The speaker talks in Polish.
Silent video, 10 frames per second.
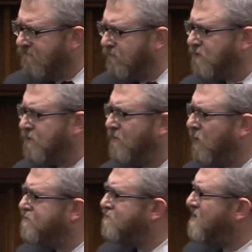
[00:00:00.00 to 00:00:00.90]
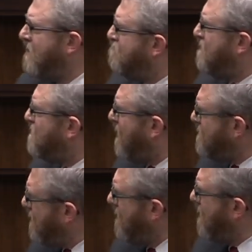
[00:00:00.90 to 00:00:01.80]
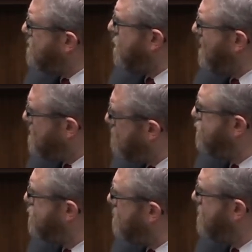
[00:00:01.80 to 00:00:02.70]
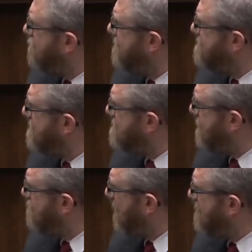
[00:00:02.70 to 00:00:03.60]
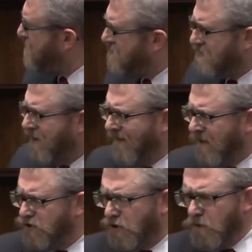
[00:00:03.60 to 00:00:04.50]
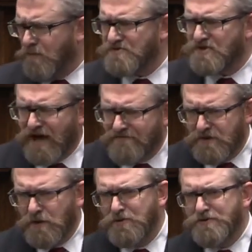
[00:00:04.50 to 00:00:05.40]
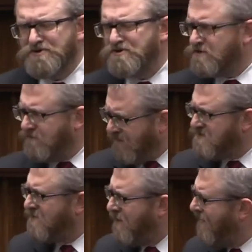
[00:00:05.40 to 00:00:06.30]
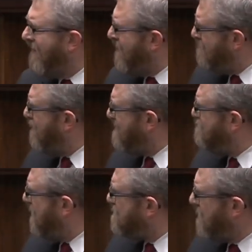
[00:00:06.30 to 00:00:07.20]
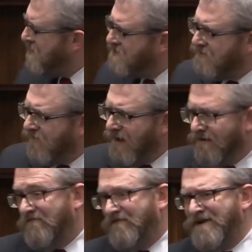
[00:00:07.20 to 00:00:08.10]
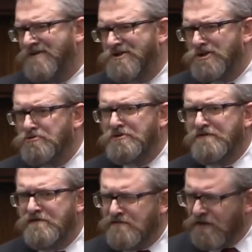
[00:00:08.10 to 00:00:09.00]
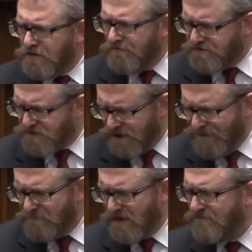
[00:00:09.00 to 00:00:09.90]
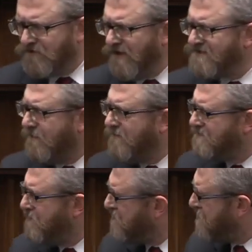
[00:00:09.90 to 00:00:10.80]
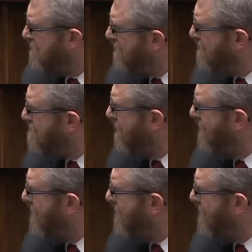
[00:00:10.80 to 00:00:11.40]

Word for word: wnosimy odrzucenie. Pytanie: kto będzie budował ten system, panie ministrze, kto go postawi? No bo to już kwestie bezpieczeństwa, wręcz kontrwywiadowcze, prawda? Zabezpieczenie jest